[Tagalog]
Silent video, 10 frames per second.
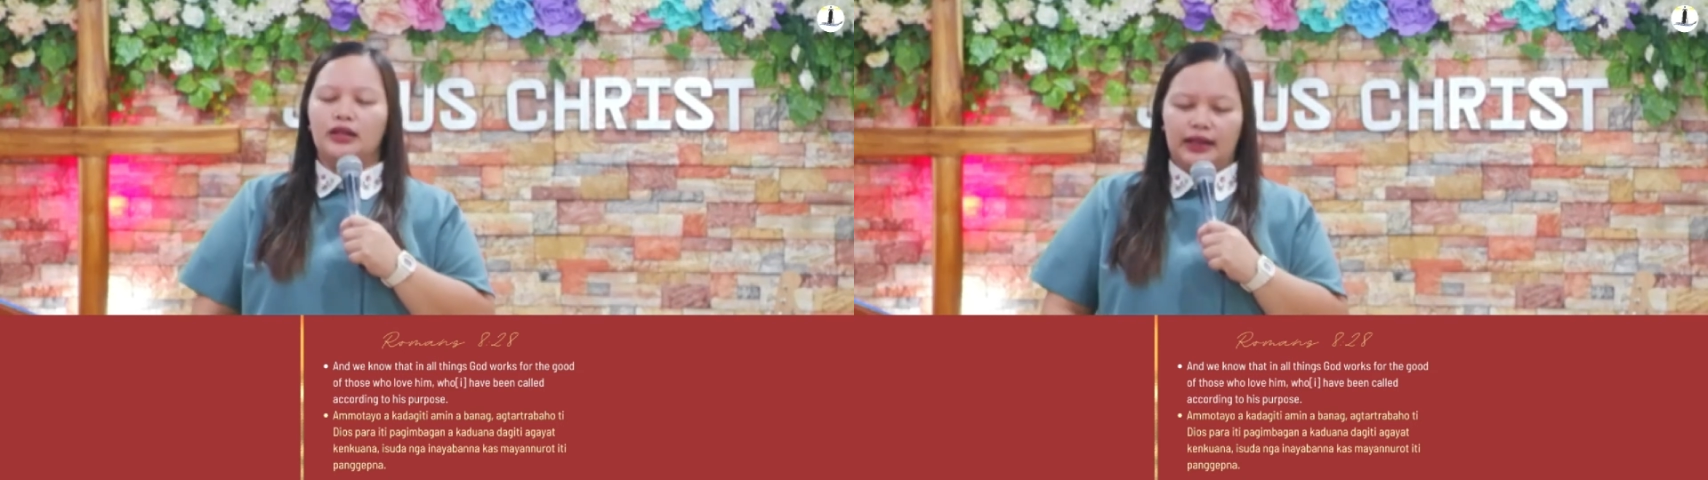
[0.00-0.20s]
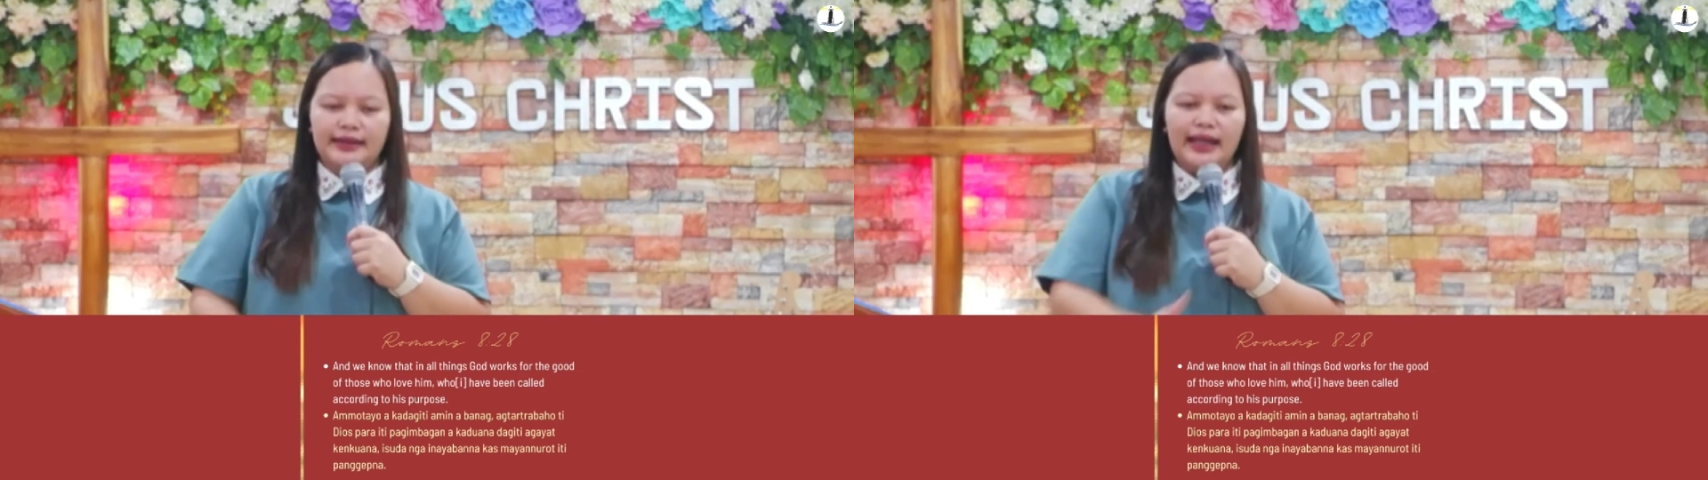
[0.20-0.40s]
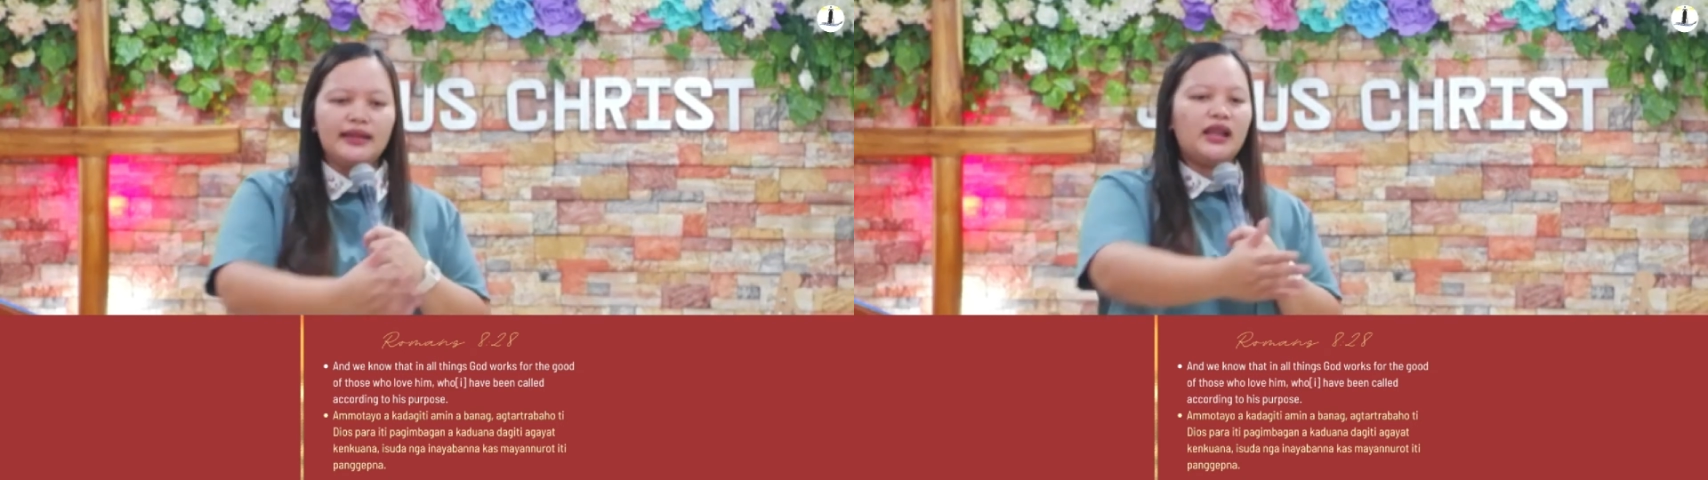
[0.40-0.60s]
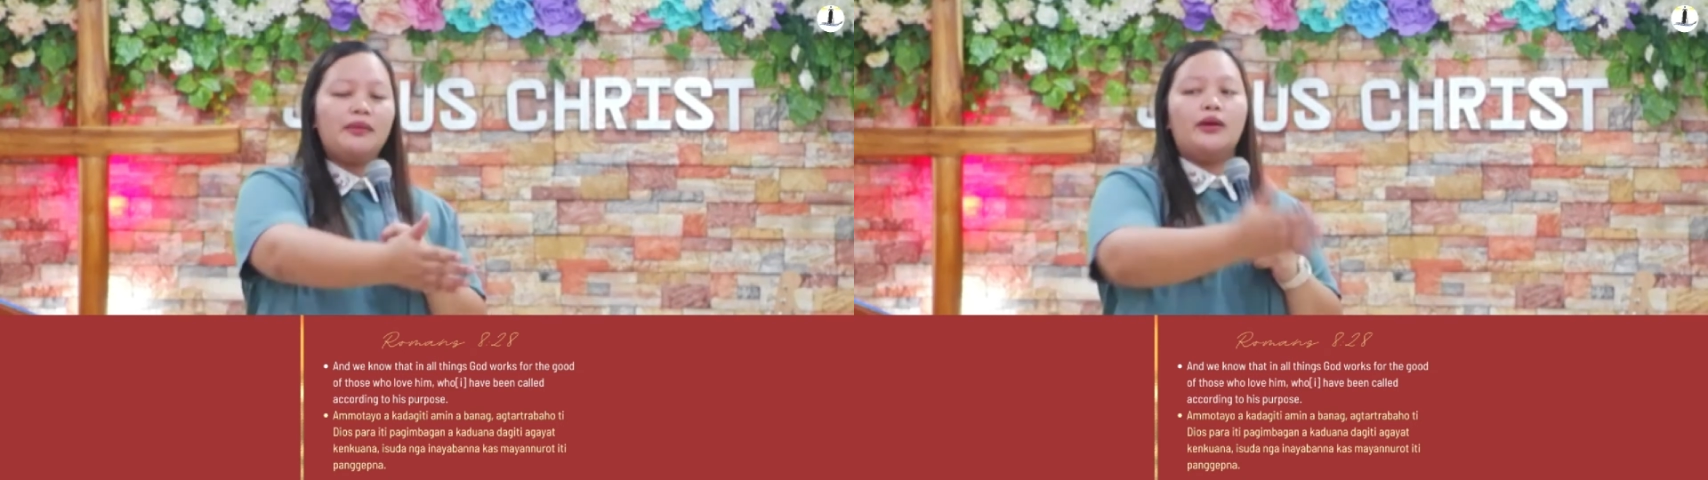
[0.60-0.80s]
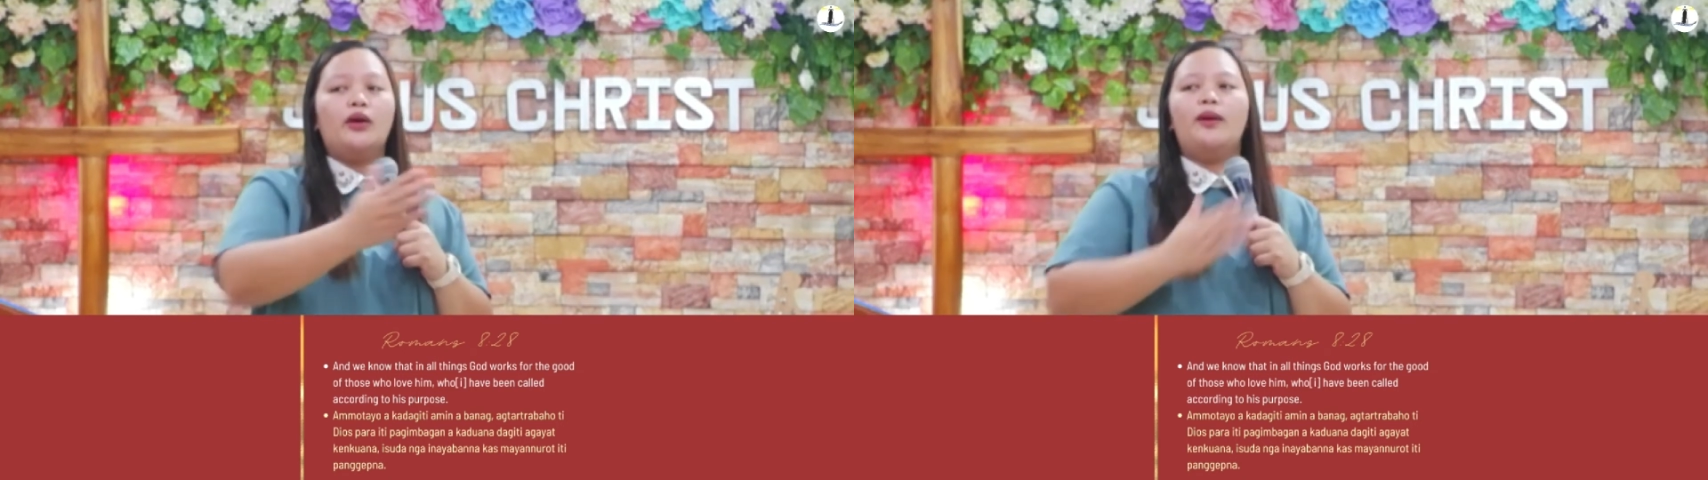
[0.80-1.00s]
Tataan tayo
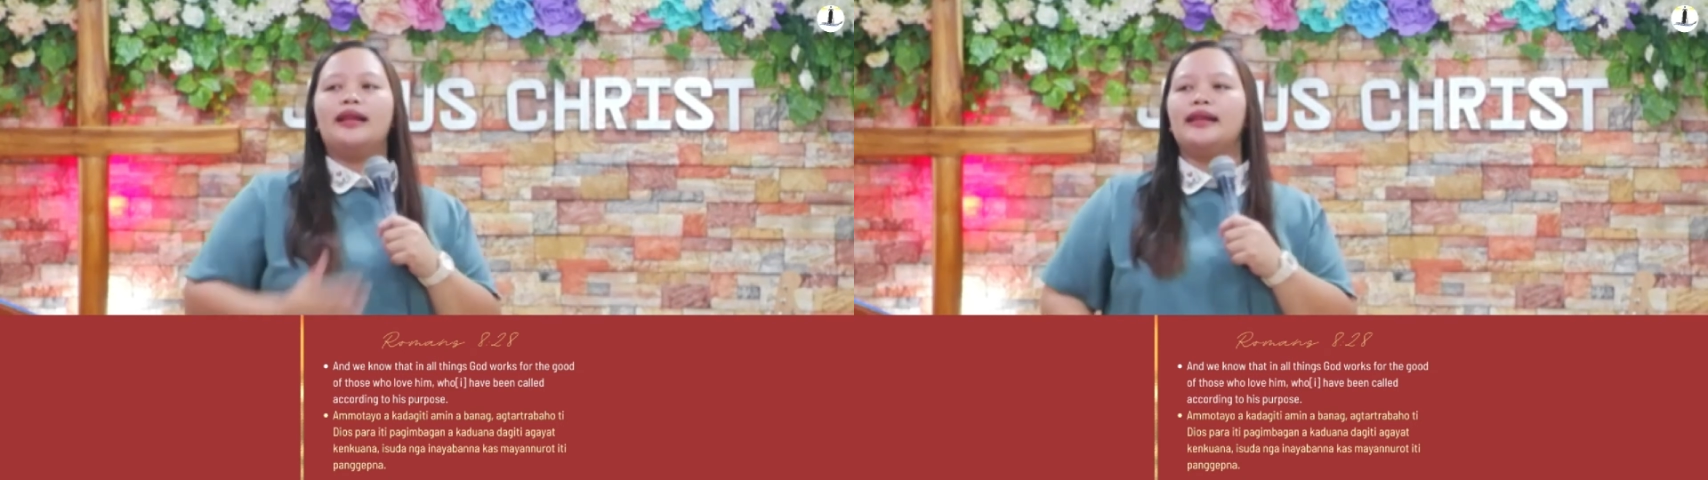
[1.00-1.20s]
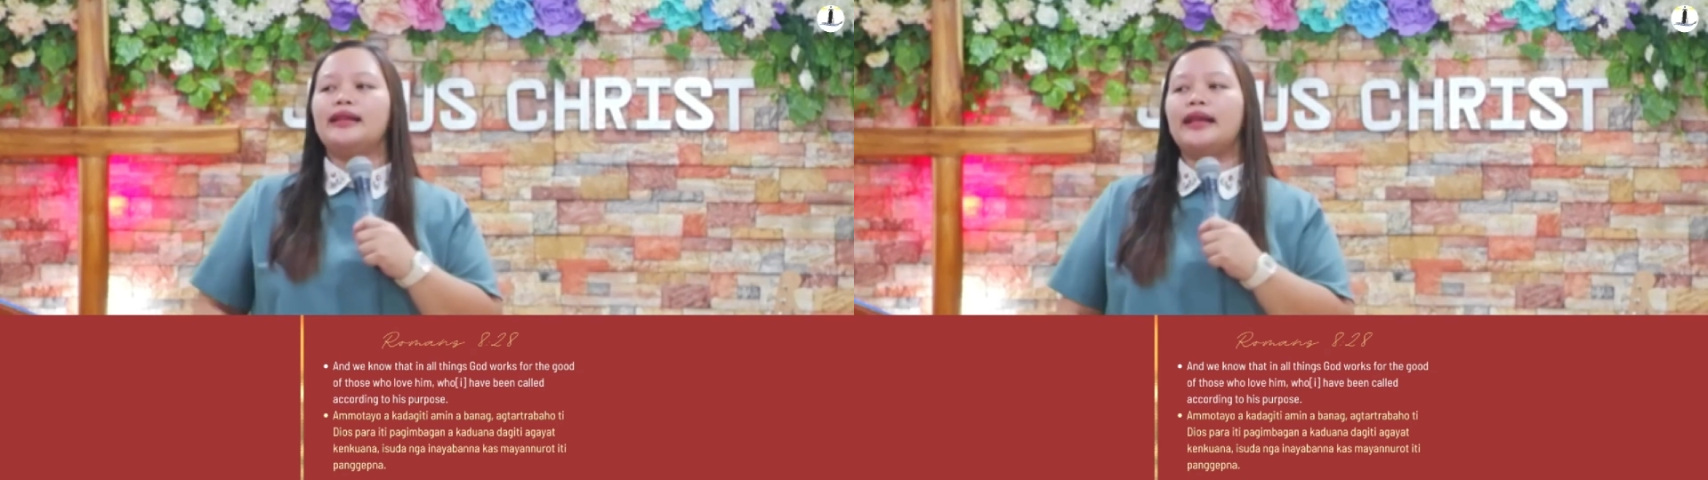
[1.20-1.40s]
mawawatan